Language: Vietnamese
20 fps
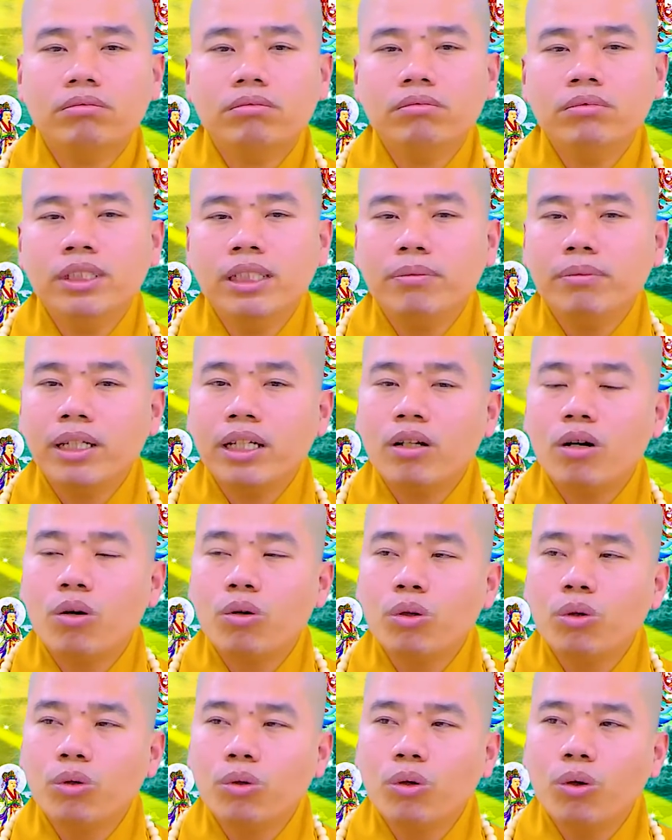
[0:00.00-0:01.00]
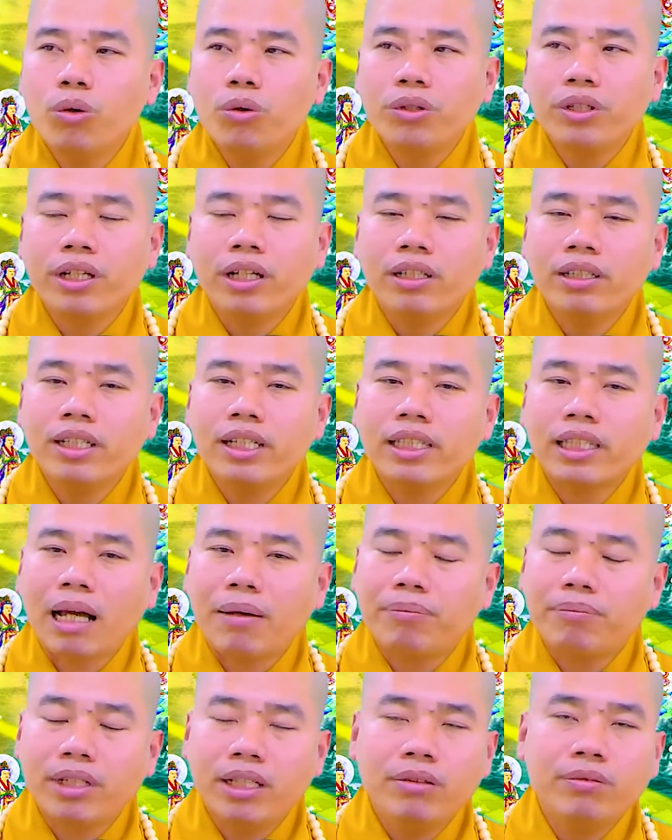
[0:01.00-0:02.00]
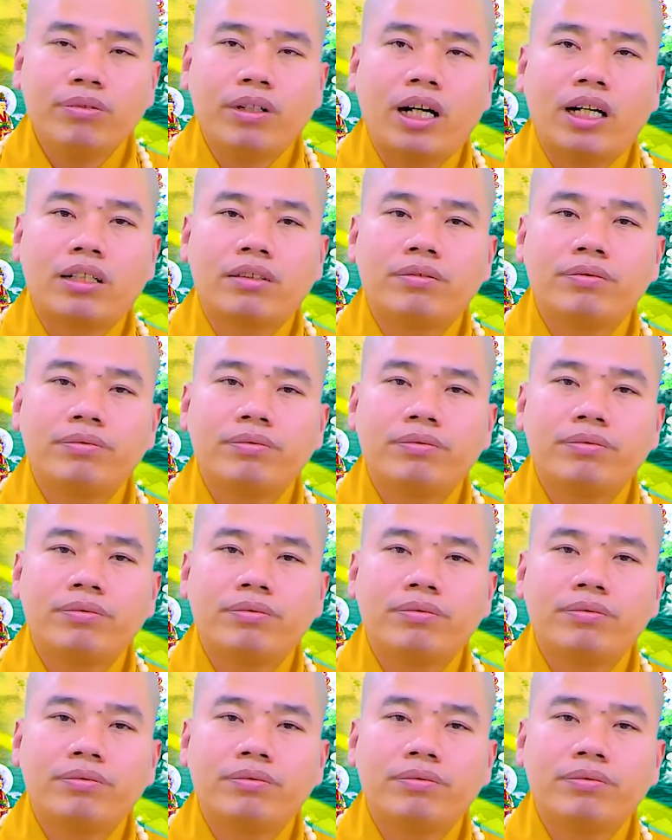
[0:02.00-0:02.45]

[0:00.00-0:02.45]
nhưng mấy cô luôn luôn giữ cái tâm niệm phật